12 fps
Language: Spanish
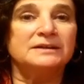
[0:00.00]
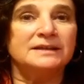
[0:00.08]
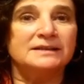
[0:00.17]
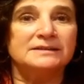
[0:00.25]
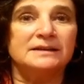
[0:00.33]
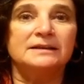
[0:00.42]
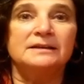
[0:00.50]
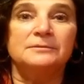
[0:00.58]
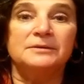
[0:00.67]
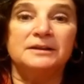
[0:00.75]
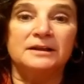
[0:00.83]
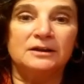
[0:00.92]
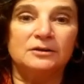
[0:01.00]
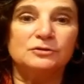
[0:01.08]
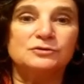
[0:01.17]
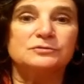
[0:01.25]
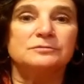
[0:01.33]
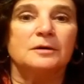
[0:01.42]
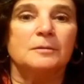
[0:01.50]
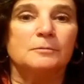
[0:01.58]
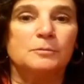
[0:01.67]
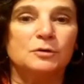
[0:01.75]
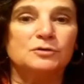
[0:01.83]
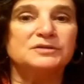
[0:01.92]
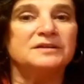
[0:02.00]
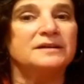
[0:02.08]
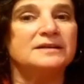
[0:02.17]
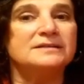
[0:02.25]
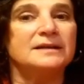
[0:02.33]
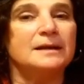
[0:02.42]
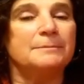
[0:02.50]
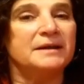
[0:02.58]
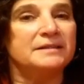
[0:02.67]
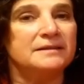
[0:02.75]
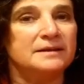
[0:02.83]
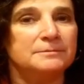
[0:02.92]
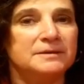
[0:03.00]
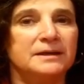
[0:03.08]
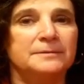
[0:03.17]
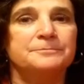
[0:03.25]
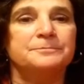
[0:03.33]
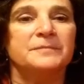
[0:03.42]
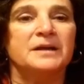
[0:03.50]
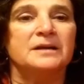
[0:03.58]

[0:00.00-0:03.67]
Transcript: esta serie de videos, Voces de Lisa e en la Pandemia.